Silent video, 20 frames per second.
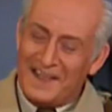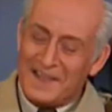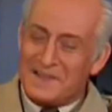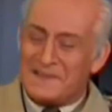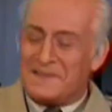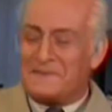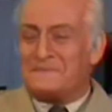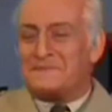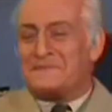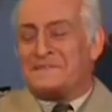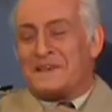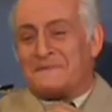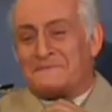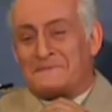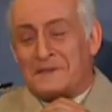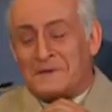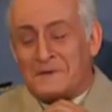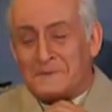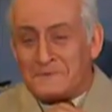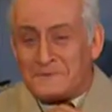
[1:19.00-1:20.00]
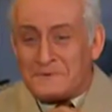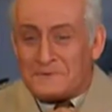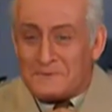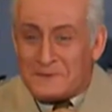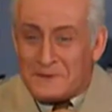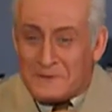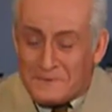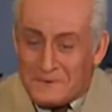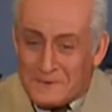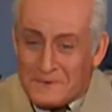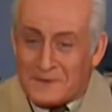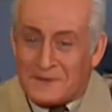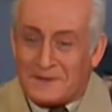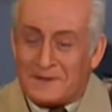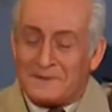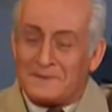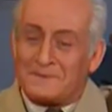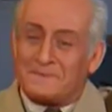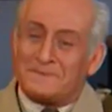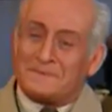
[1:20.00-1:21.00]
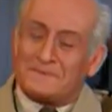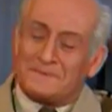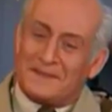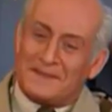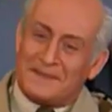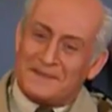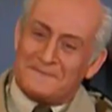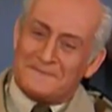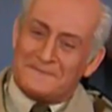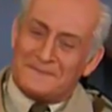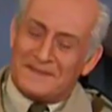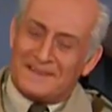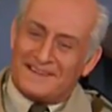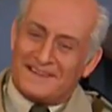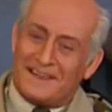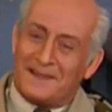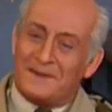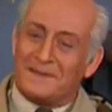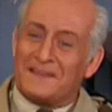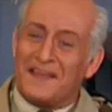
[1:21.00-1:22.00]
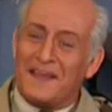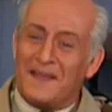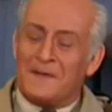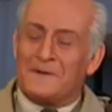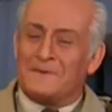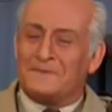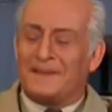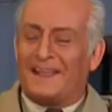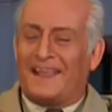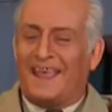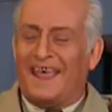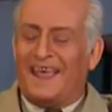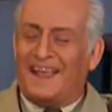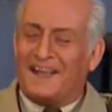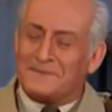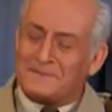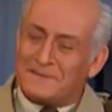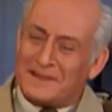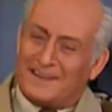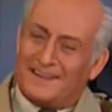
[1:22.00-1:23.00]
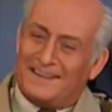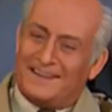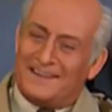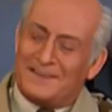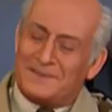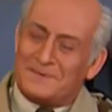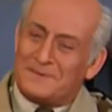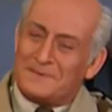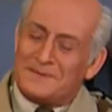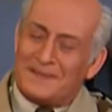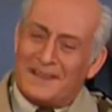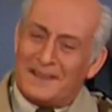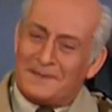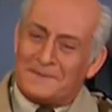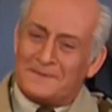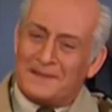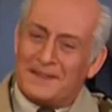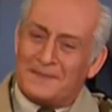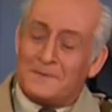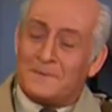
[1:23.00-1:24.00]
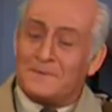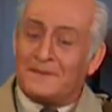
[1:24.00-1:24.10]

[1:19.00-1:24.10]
Si vous saviez comme je suis contente que vous soyez venu ici, alors on va, on va discuter tous les deux.